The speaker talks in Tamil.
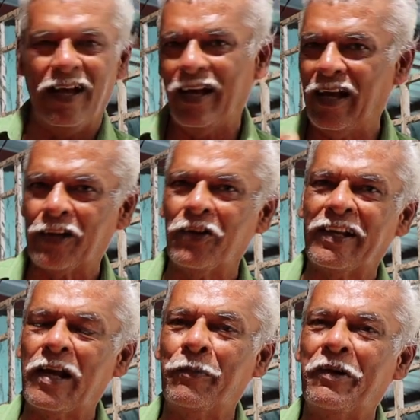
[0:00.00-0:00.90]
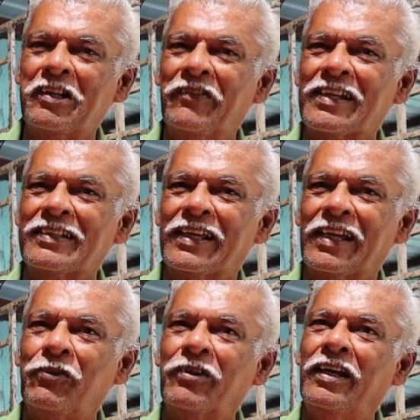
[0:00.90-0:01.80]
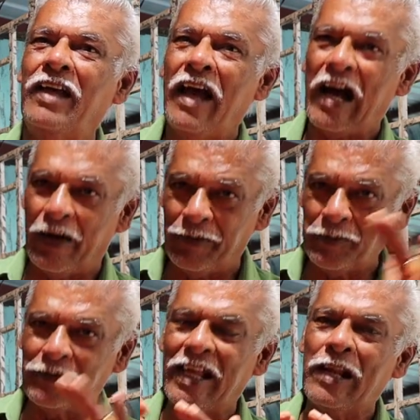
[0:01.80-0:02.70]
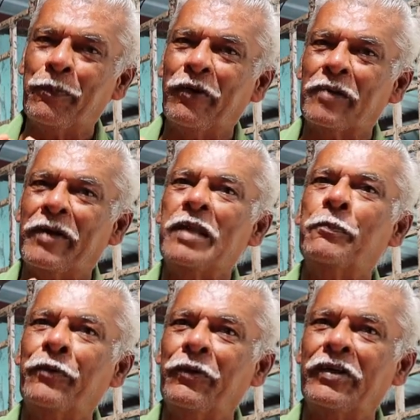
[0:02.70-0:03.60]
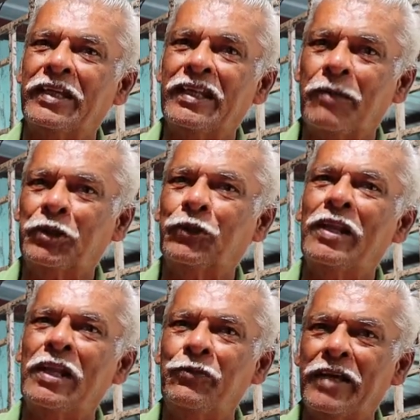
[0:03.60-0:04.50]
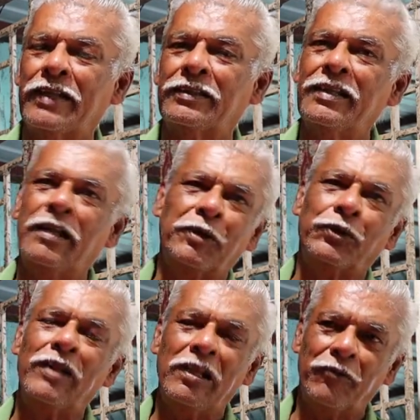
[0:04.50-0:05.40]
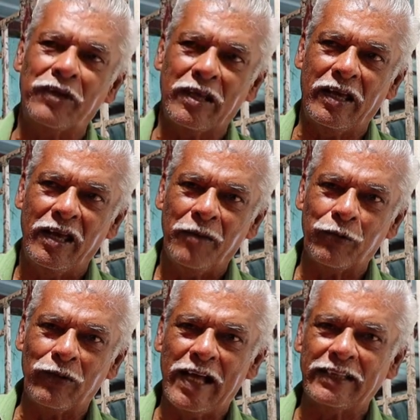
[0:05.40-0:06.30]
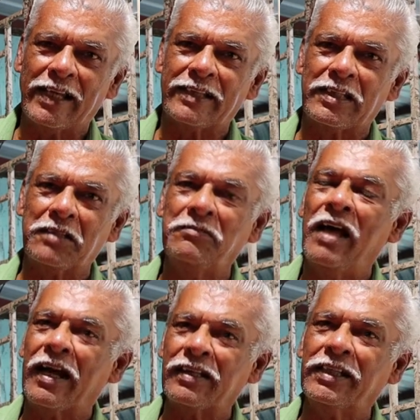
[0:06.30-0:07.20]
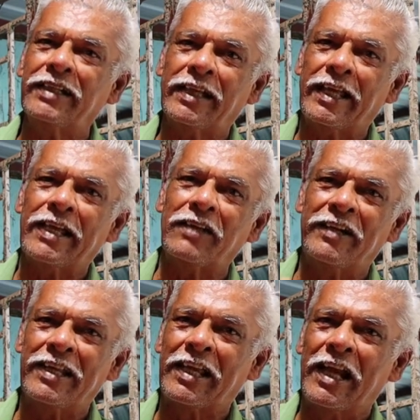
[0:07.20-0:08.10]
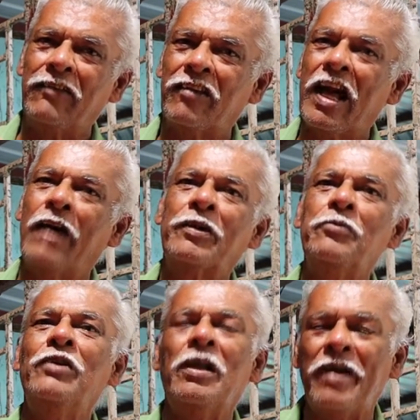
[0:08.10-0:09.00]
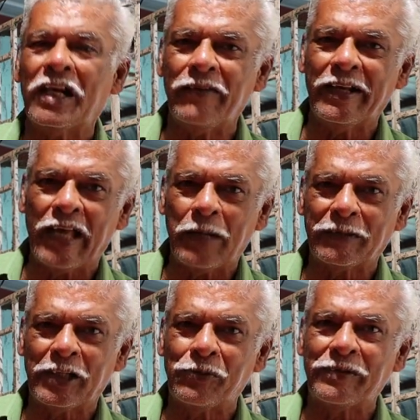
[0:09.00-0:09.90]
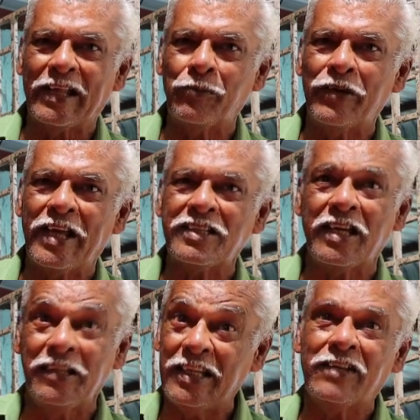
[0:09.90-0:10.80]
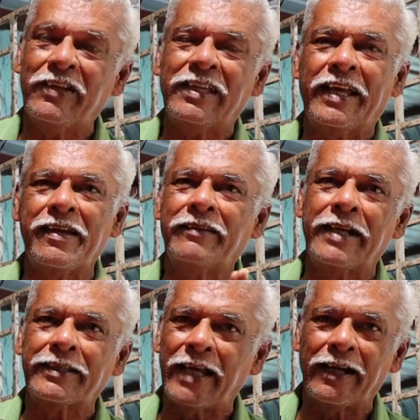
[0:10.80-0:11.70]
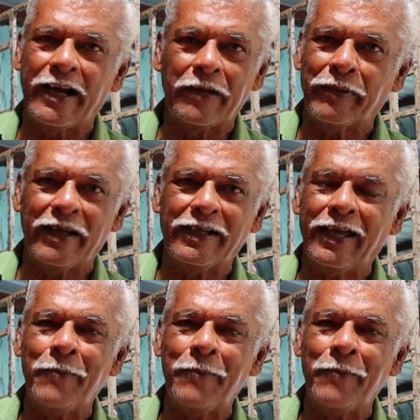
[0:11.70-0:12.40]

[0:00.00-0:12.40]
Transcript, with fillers: அரோகரா போட்டு வர்றதுக்கு ஒரு அவர் முன்னால் போகிற மாதிரி போய் நம்ம தொழிலை உயர்த்தி நம்ம தொழிலினுடைய பொருளாதாரத்தையும் அரசுகிட்ட கேட்க வேண்டிய கேள்விகளை அவர் மூலமாகவே கேட்பதற்குண்டான முயற்சி இன்னைக்கு வரைக்கும் எங்கேயாவது எடுத்தாங்களான்னு பாருங்கள்